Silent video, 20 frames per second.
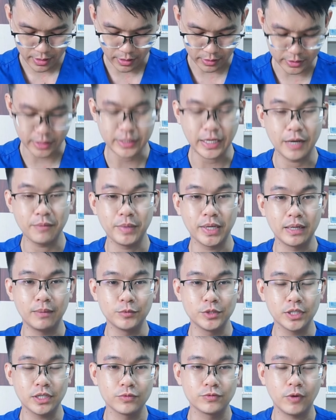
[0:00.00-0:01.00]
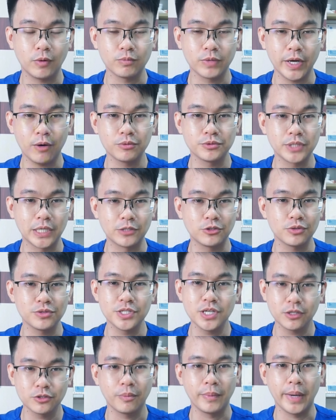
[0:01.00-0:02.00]
Ở trên tay mình nằm chiếc vòng đeo dành cho
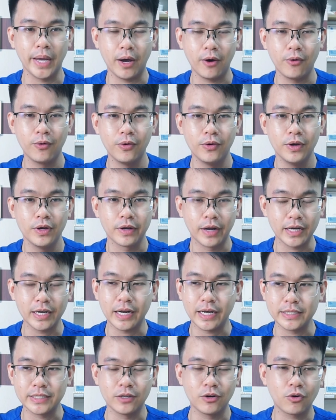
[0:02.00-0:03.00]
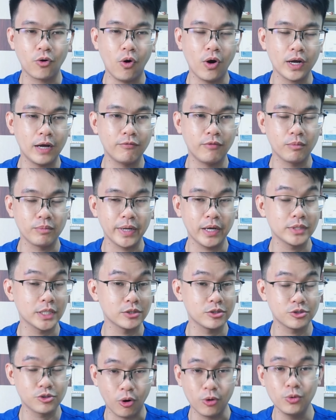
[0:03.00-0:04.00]
riêng cho mèo. Đấy, cái này thì nó có cả vòng đeo dành
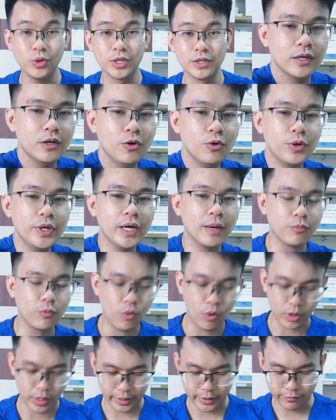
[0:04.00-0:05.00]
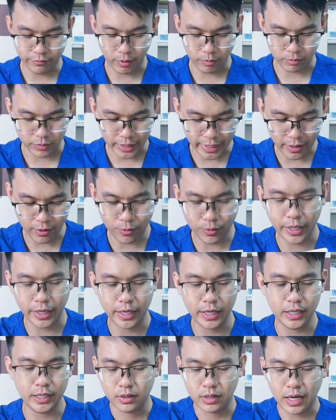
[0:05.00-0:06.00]
cho chó luôn. Ưu điểm của cái vòng đeo này
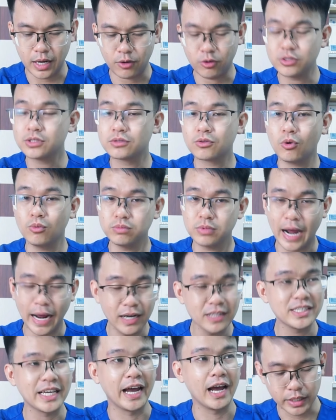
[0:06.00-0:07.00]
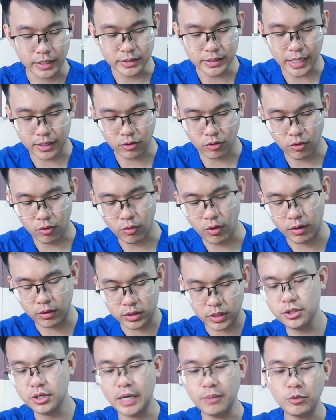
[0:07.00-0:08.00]
ấy, là nó cũng khá là rẻ, tính ra nó có khoảng
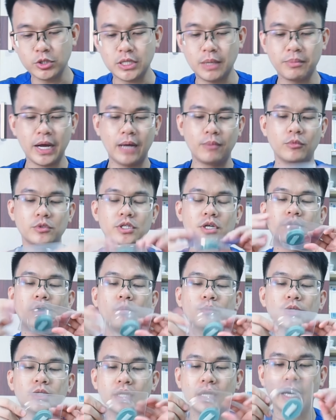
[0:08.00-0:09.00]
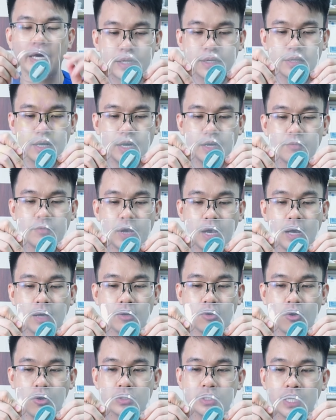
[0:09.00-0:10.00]
chưa đến một trăm ngàn một chiếc vòng như thế này. Đấy, và
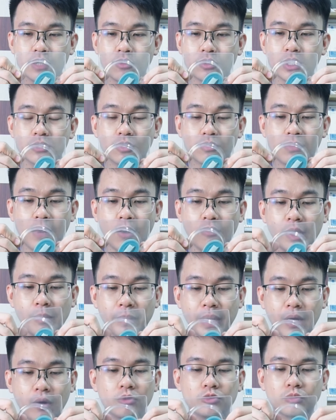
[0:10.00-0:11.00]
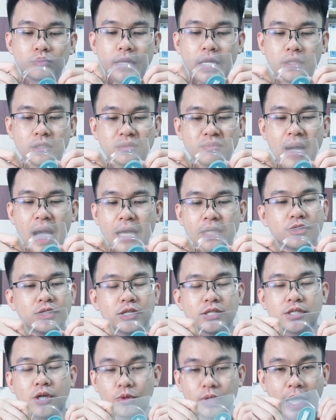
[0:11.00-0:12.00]
nó sẽ có tác dụng bảo vệ mèo của chúng ta từ ba cho
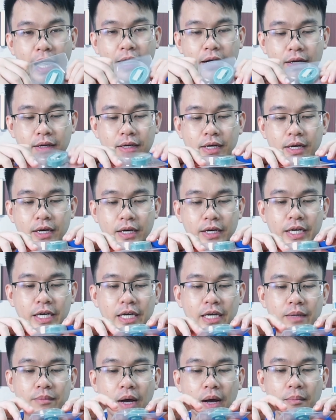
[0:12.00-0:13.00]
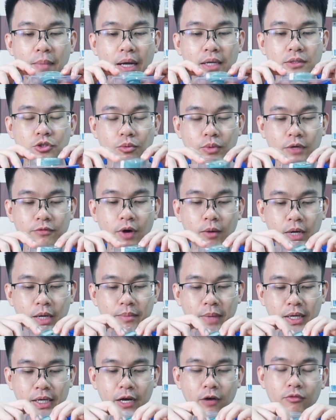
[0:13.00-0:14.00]
đến sáu tháng. Khi mà bạn dùng cái vòng này
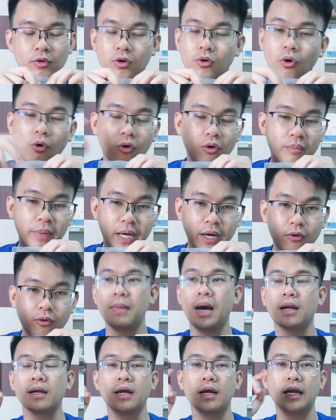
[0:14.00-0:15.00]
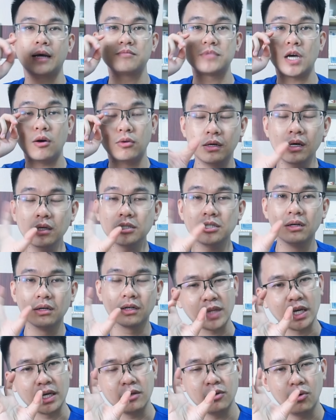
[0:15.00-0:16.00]
bạn đeo vào cổ của mèo, bạn là làm sao ước chừng
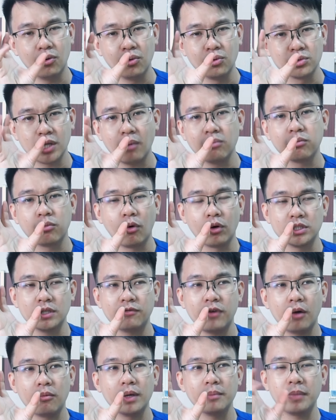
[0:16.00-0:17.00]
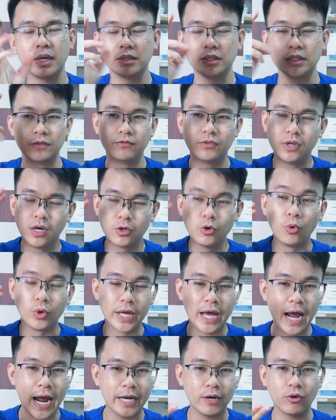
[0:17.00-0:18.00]
cái độ rộng của chiếc vòng ấy mà vừa đủ
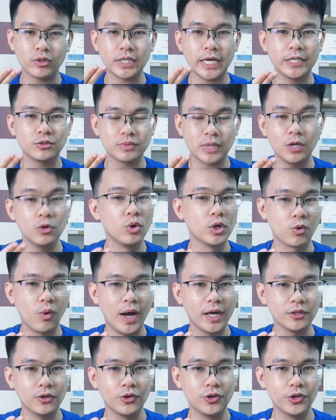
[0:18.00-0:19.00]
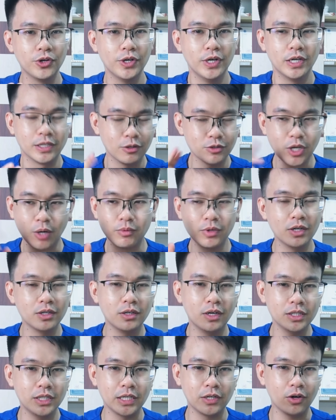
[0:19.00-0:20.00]
để hai ngón tay chúng ta luồn qua thôi. Nếu rộng hơn
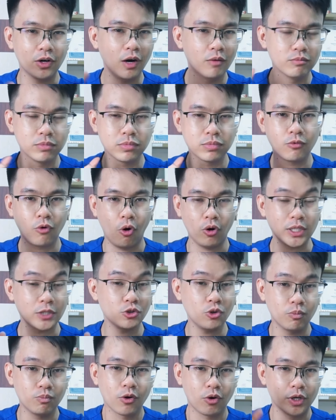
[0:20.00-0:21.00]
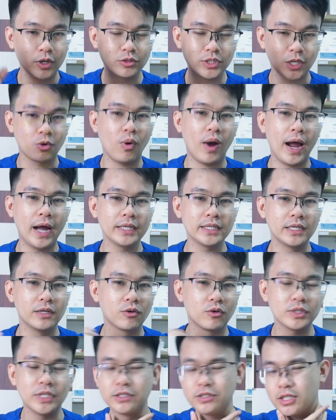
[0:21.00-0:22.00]
nữa thì nó không có tác dụng, còn nếu chặt quá thì nó
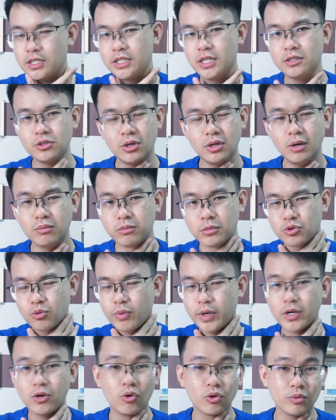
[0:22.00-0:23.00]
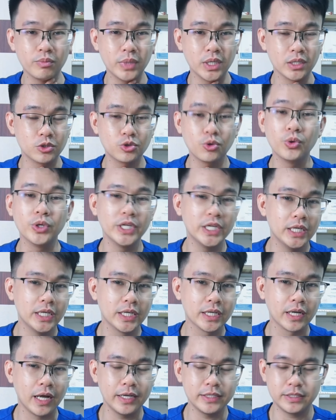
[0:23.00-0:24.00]
có thể sẽ khiến cho lông ở xung quanh cổ nó bị trụi đi.
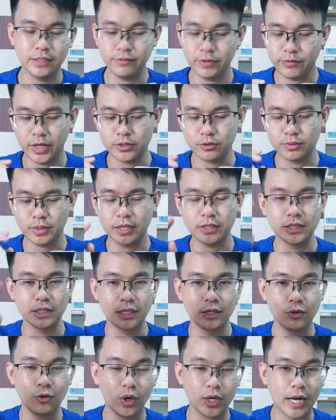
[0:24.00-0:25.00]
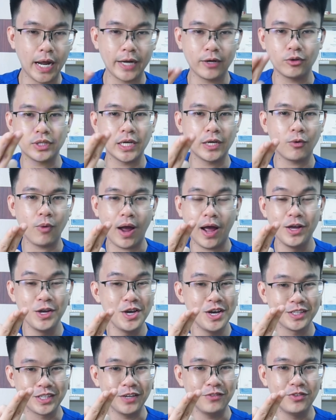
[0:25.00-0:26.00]
Đấy, chính vì vậy chúng ta chỉ cần luồn hai ngón tay qua,
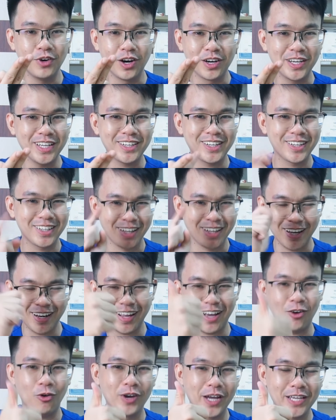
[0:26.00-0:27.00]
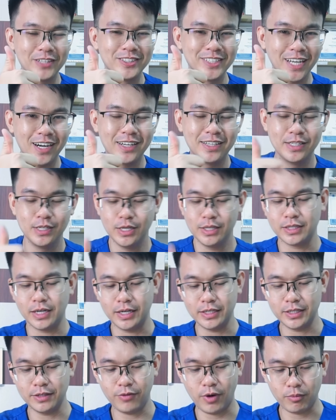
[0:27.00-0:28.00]
thấy vừa khít, thế là ok rồi nhá.
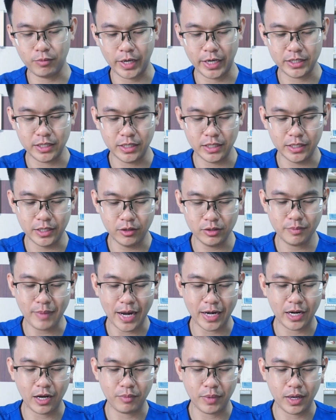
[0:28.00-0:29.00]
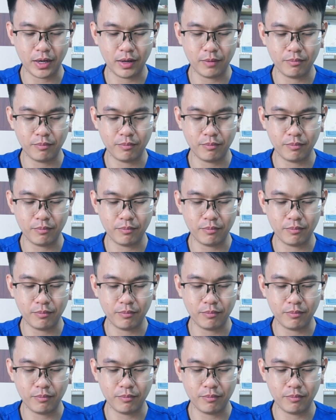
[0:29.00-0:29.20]
Đấy, thì vòng này thì nếu như bạn nào mà